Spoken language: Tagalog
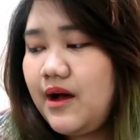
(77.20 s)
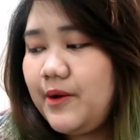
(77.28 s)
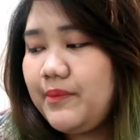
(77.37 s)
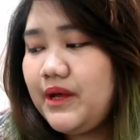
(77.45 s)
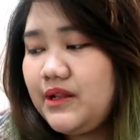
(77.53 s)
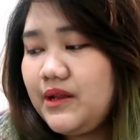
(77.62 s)

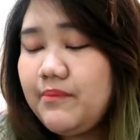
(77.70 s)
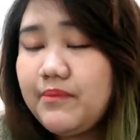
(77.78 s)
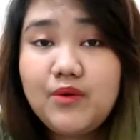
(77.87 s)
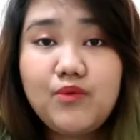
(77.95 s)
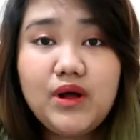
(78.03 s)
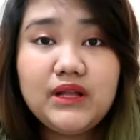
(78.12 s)
Um,
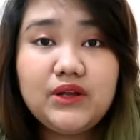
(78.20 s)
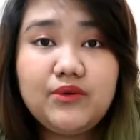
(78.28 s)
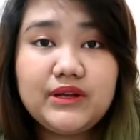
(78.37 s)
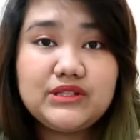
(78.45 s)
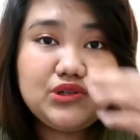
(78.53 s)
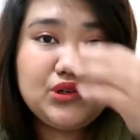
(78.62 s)
number one
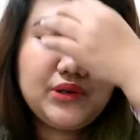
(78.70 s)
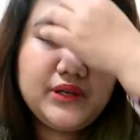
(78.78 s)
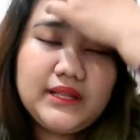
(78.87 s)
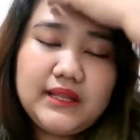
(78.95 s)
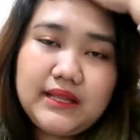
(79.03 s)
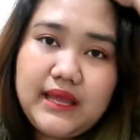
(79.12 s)

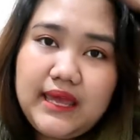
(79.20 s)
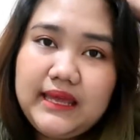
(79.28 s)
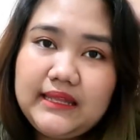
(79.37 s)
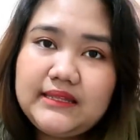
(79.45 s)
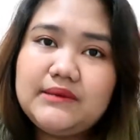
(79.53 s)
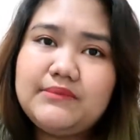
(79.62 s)
question,
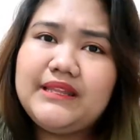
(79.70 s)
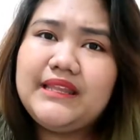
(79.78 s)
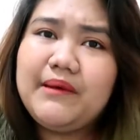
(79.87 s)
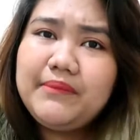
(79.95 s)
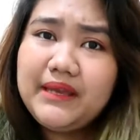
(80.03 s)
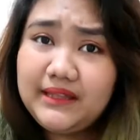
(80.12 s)
and
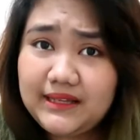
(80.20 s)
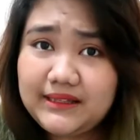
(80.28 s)
madaming